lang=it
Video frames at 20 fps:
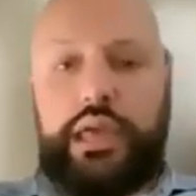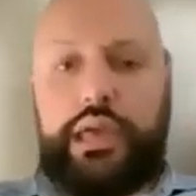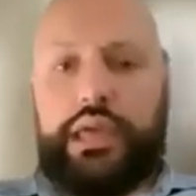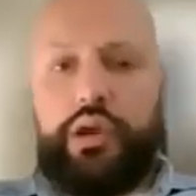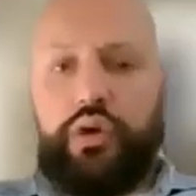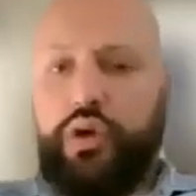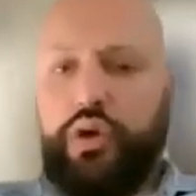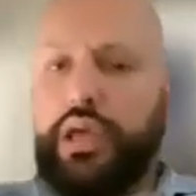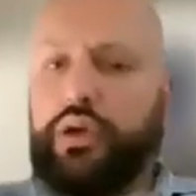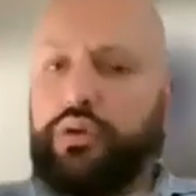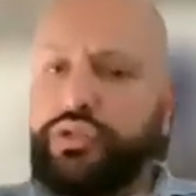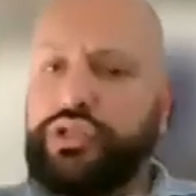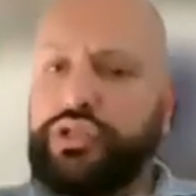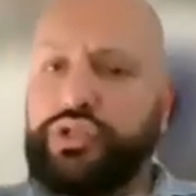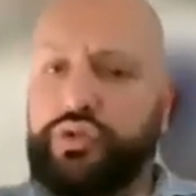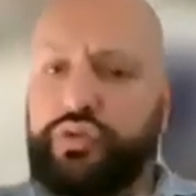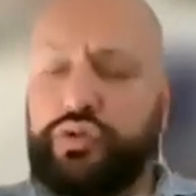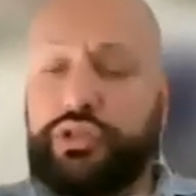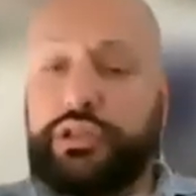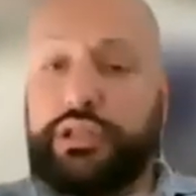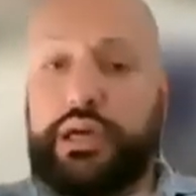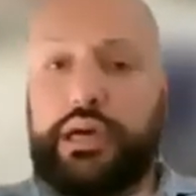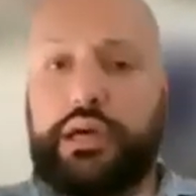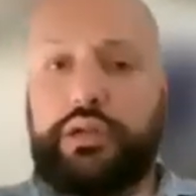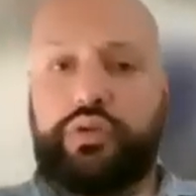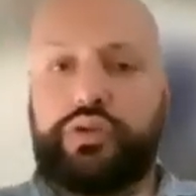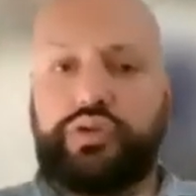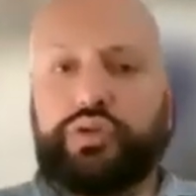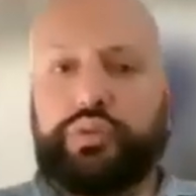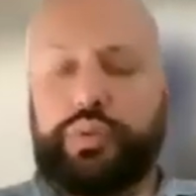che non è così
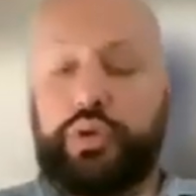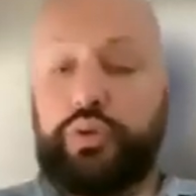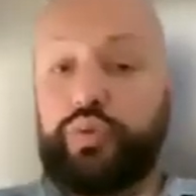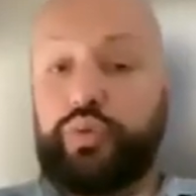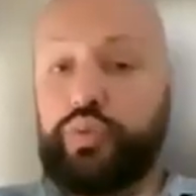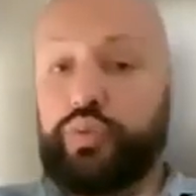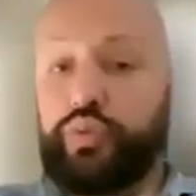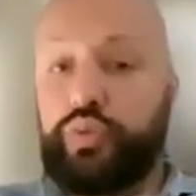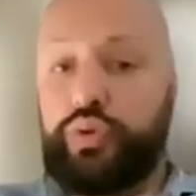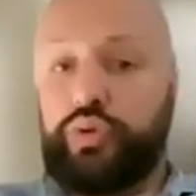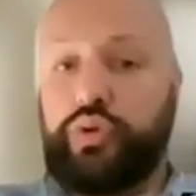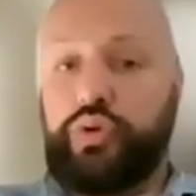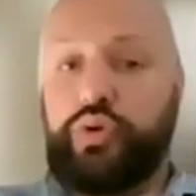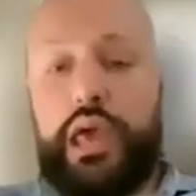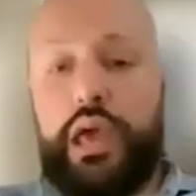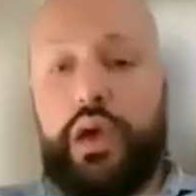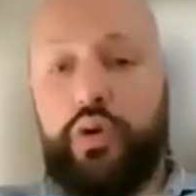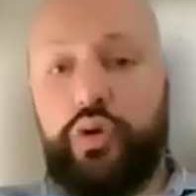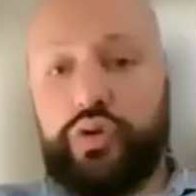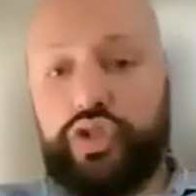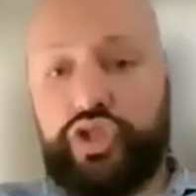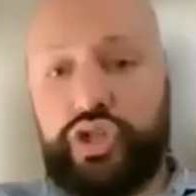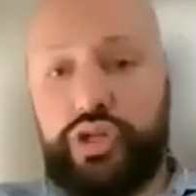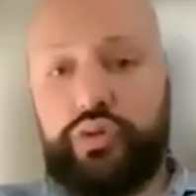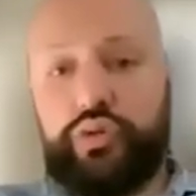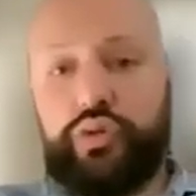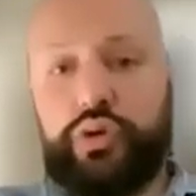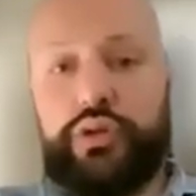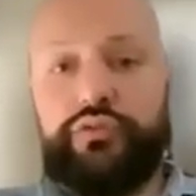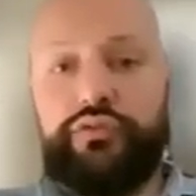scontato e soprattutto è un
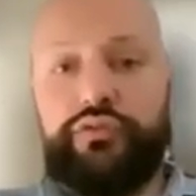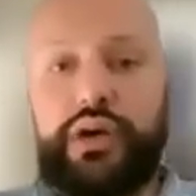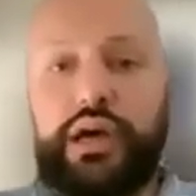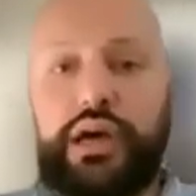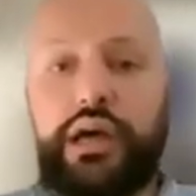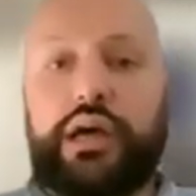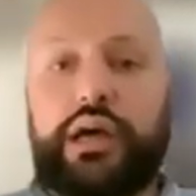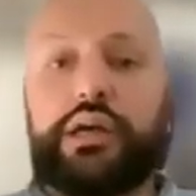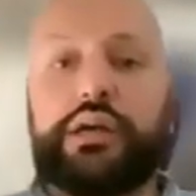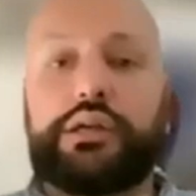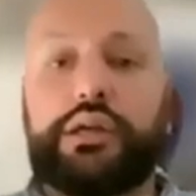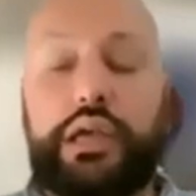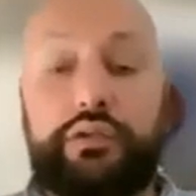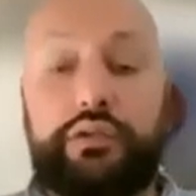concetto che va eh,